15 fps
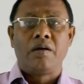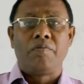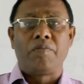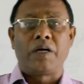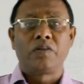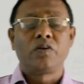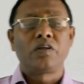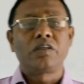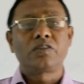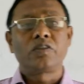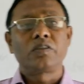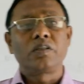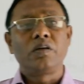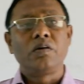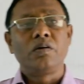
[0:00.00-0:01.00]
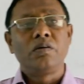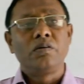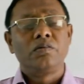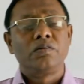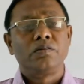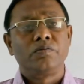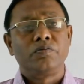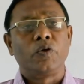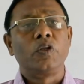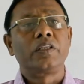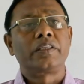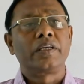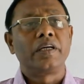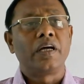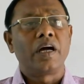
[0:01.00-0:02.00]
মাদক আসক্তেও
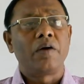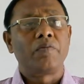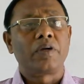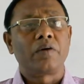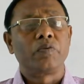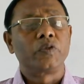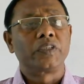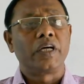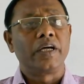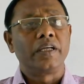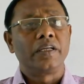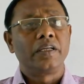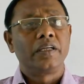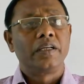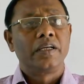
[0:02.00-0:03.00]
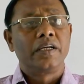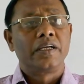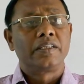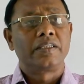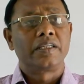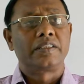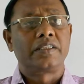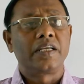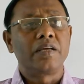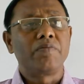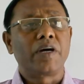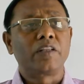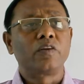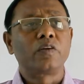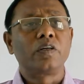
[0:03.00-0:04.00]
বলতে আমরা বোঝাই যে যে
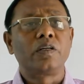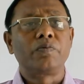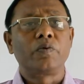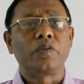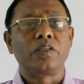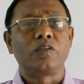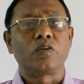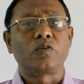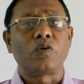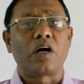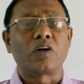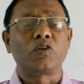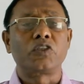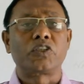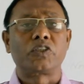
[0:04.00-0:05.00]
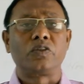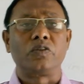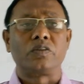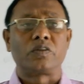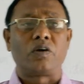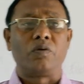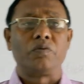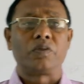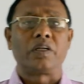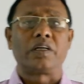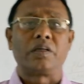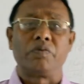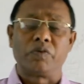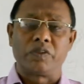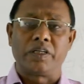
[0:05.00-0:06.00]
মাদকের প্রতি যত আকর্ষণ ক্ষমতাকে
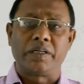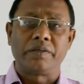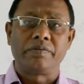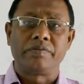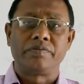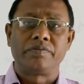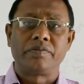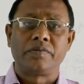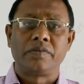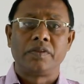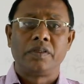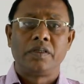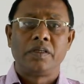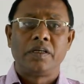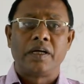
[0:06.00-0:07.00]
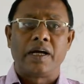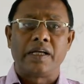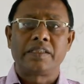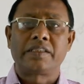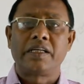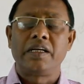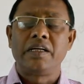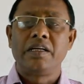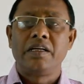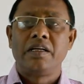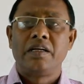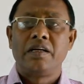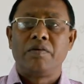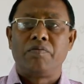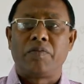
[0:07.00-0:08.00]
বোঝায় আজকে
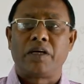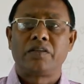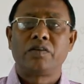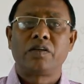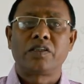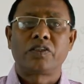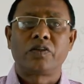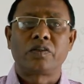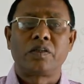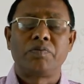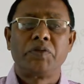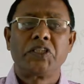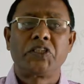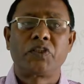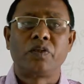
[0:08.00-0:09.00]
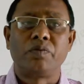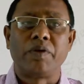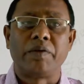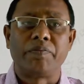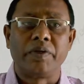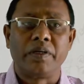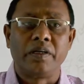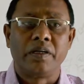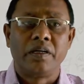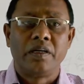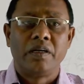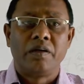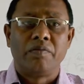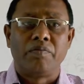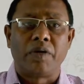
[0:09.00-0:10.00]
মাদকাসক্তি বিশ্বব্যাপী
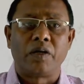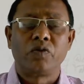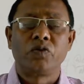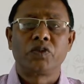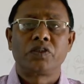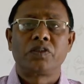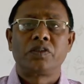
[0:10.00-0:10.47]
মানুষ